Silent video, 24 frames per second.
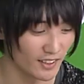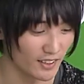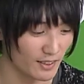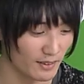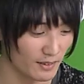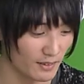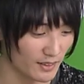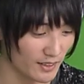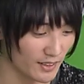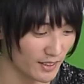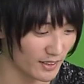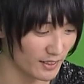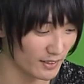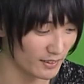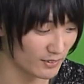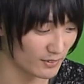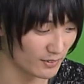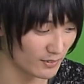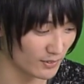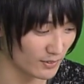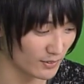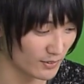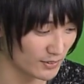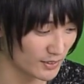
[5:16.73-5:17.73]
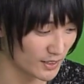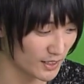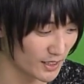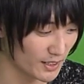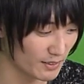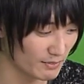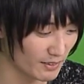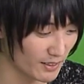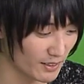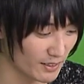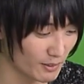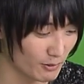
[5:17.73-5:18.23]
うんうん、あの例え
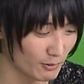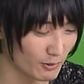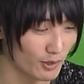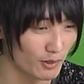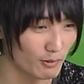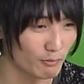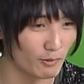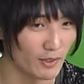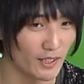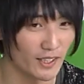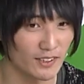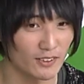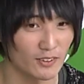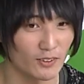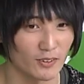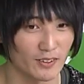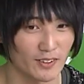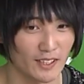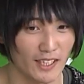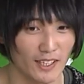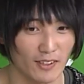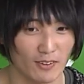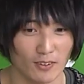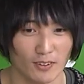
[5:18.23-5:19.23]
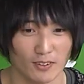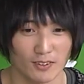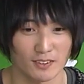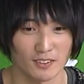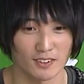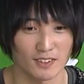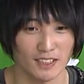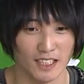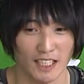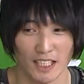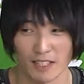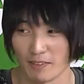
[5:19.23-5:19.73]
ば「和」と「が」を
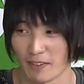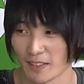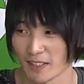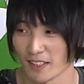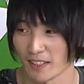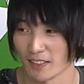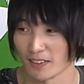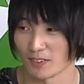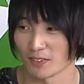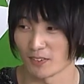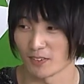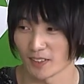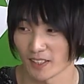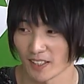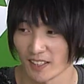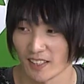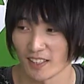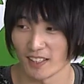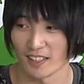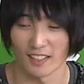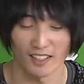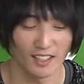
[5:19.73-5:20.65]
使い分けるとか、